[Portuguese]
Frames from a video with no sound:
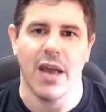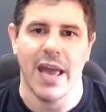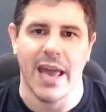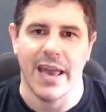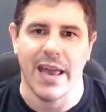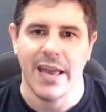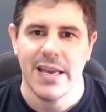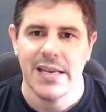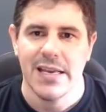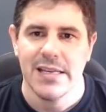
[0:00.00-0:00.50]

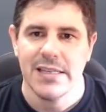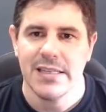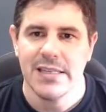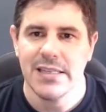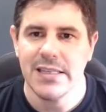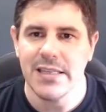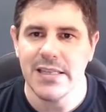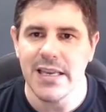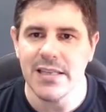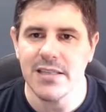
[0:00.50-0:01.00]
é
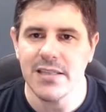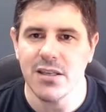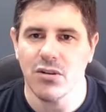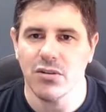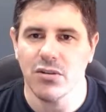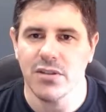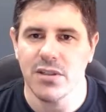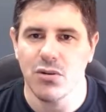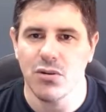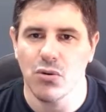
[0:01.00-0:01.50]
se, esse,
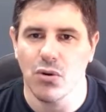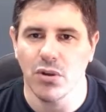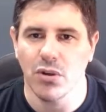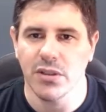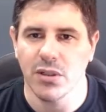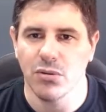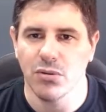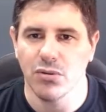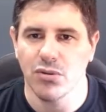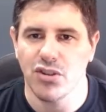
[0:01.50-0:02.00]
se o
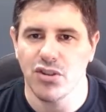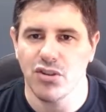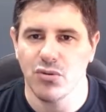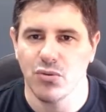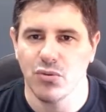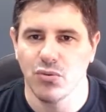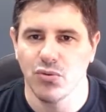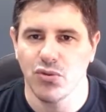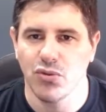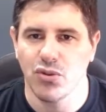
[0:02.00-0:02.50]
conteúdo de
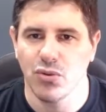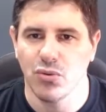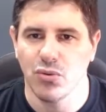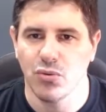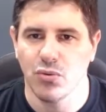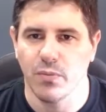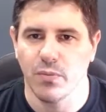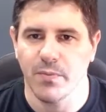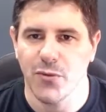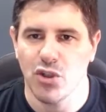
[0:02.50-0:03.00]
um, de,
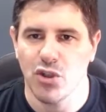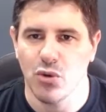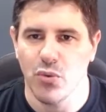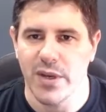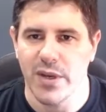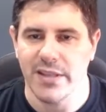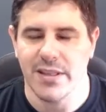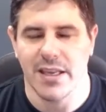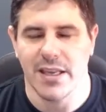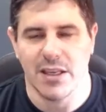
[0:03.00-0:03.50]
um, de um
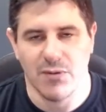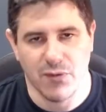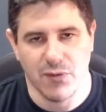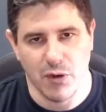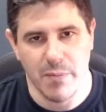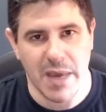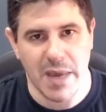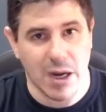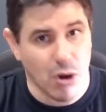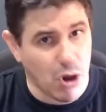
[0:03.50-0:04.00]
item que
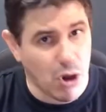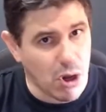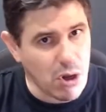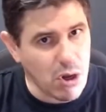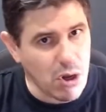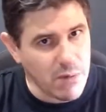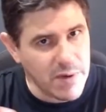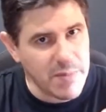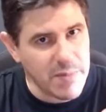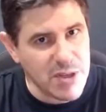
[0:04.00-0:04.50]
for menor,
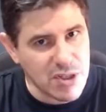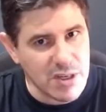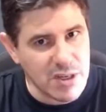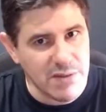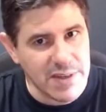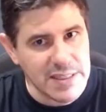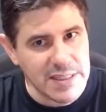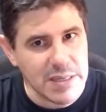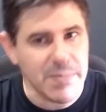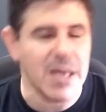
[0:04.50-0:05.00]
obviamente que
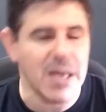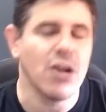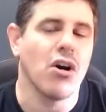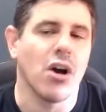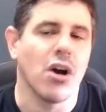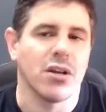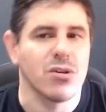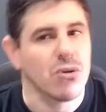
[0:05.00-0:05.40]
ele vai ser menor.